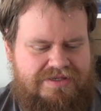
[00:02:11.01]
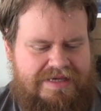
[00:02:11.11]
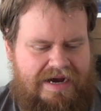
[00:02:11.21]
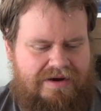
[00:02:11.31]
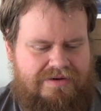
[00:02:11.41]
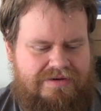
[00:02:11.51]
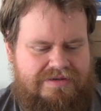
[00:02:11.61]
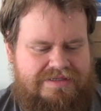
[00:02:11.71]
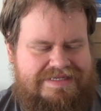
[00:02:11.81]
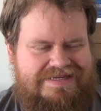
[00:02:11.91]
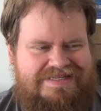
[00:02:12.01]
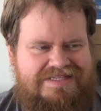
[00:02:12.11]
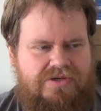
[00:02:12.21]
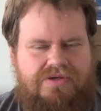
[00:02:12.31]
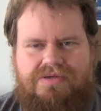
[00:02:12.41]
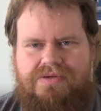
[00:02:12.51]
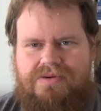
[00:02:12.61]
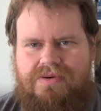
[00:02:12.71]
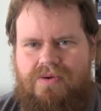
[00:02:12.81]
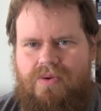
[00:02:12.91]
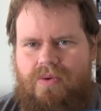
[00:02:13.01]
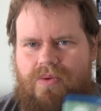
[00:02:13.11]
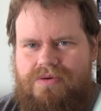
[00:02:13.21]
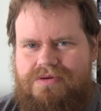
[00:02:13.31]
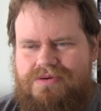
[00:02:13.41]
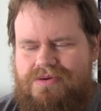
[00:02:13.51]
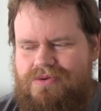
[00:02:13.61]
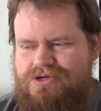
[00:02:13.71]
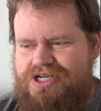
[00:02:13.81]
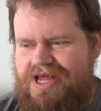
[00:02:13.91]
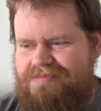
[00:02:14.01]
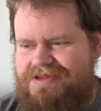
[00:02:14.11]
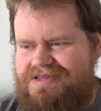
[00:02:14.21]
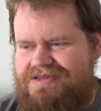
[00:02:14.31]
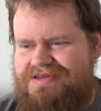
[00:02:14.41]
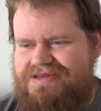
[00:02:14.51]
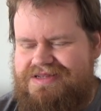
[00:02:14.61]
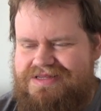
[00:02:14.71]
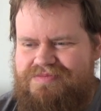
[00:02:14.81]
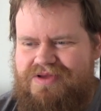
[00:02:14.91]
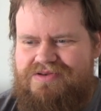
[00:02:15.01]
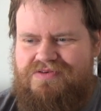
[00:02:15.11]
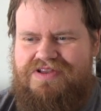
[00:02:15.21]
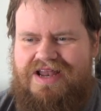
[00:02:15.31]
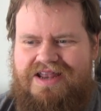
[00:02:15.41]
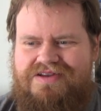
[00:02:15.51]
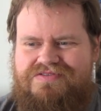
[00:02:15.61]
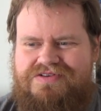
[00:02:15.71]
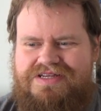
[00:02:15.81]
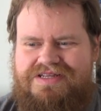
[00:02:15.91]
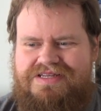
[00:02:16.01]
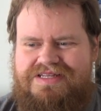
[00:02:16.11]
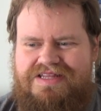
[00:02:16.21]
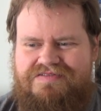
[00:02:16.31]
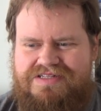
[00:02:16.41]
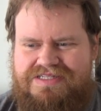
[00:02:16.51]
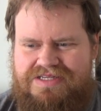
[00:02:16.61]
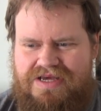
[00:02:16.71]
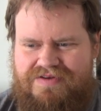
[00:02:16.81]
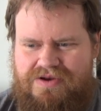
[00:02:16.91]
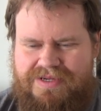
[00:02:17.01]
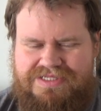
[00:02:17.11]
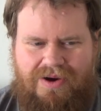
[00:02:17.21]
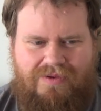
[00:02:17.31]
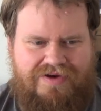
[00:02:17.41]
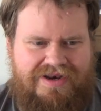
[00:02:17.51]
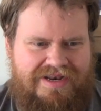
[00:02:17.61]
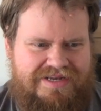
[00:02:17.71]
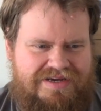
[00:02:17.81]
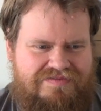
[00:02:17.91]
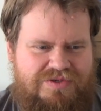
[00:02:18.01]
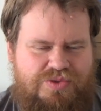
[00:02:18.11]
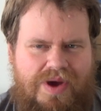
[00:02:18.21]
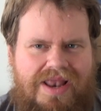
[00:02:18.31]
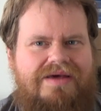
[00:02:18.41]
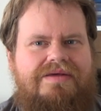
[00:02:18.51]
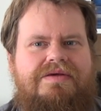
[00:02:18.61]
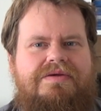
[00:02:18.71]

Ja, und äh, diese Unsterblichen, dann gibt es halt noch viele andere von denen, die liefern sich, wann immer sie aufeinandertreffen, Duelle,